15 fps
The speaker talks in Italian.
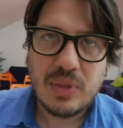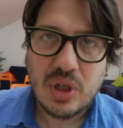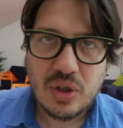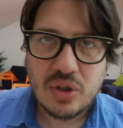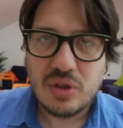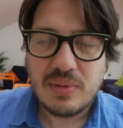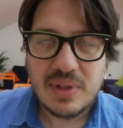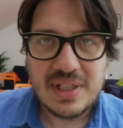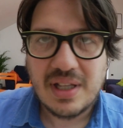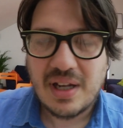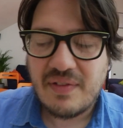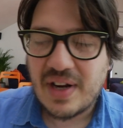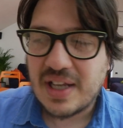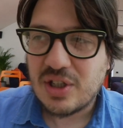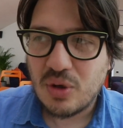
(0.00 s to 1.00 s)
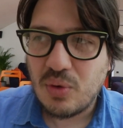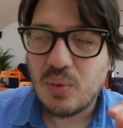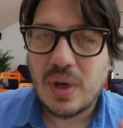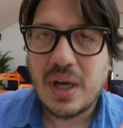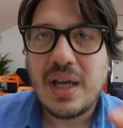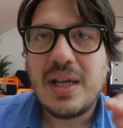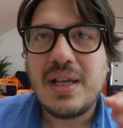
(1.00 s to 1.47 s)
ricordo come è iniziata la frase,
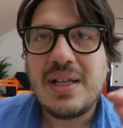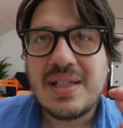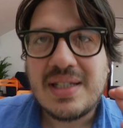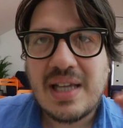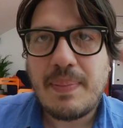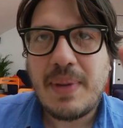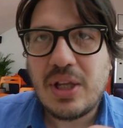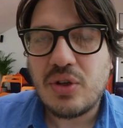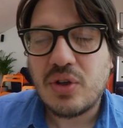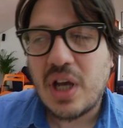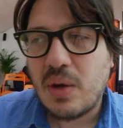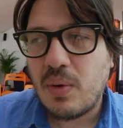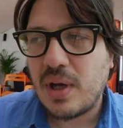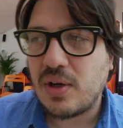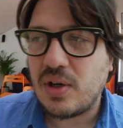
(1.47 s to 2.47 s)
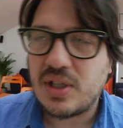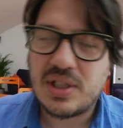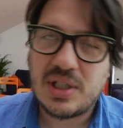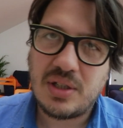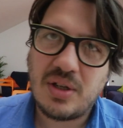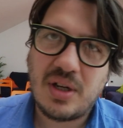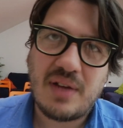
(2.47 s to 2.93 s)
comunque sapendo che quei
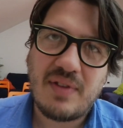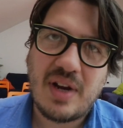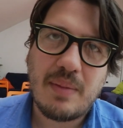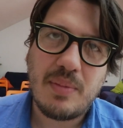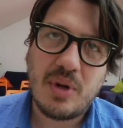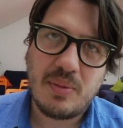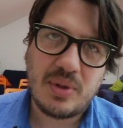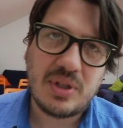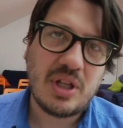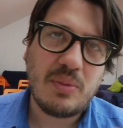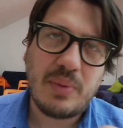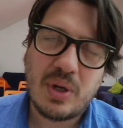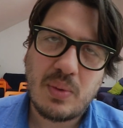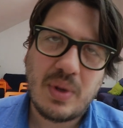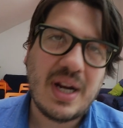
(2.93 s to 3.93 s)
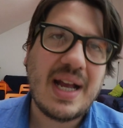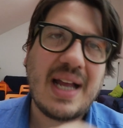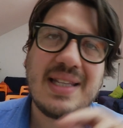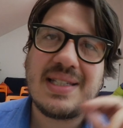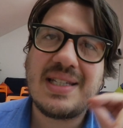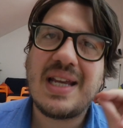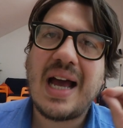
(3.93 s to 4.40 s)
corsi non avrebbero portato per quei
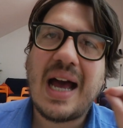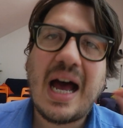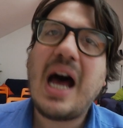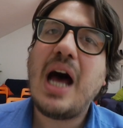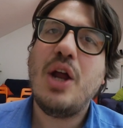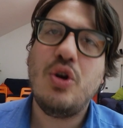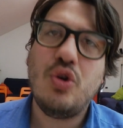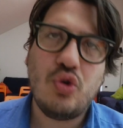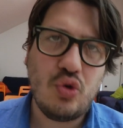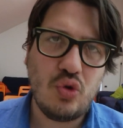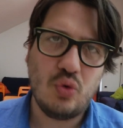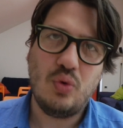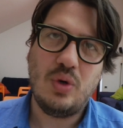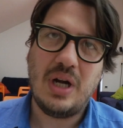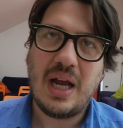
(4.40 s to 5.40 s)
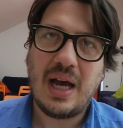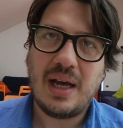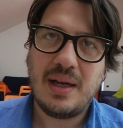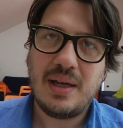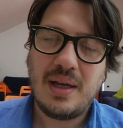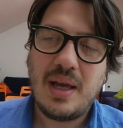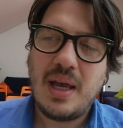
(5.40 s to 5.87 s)
ragazzi a nulla.
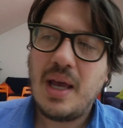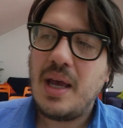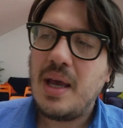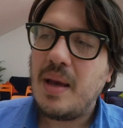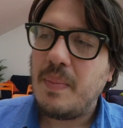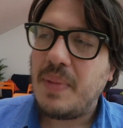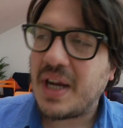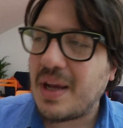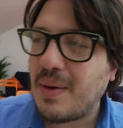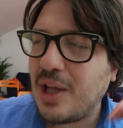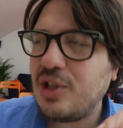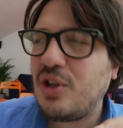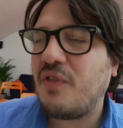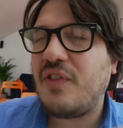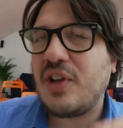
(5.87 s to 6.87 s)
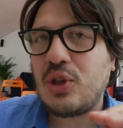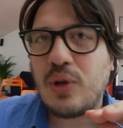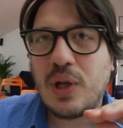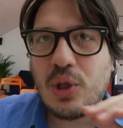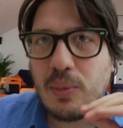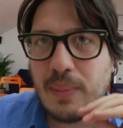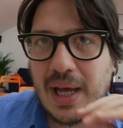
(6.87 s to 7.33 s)
Perché quando io ho fatto
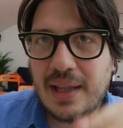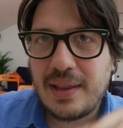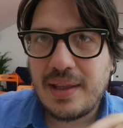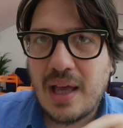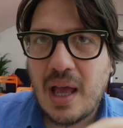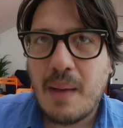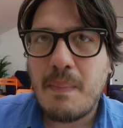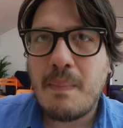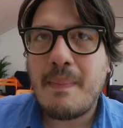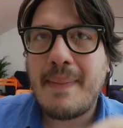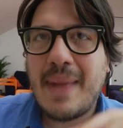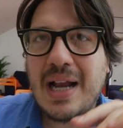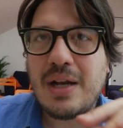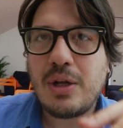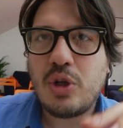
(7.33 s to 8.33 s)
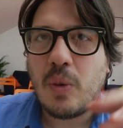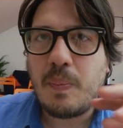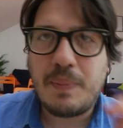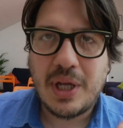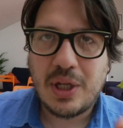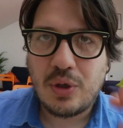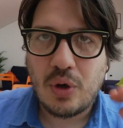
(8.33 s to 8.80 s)
la domanda, ma il
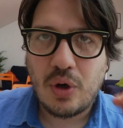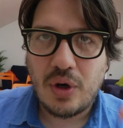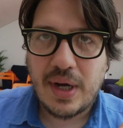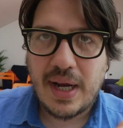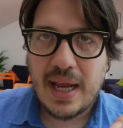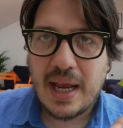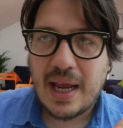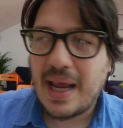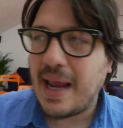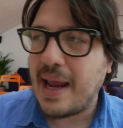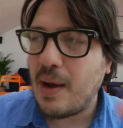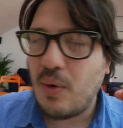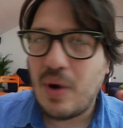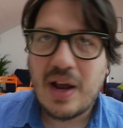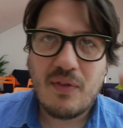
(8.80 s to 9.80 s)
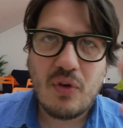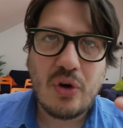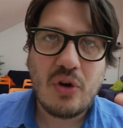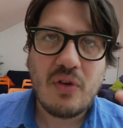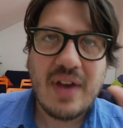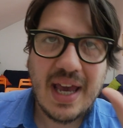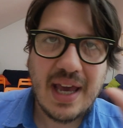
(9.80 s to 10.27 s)
doppiatore è un
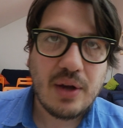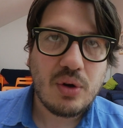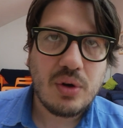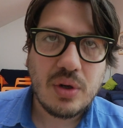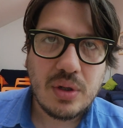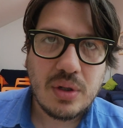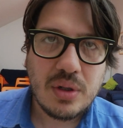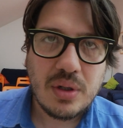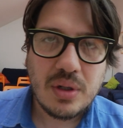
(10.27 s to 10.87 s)
lavoro vero?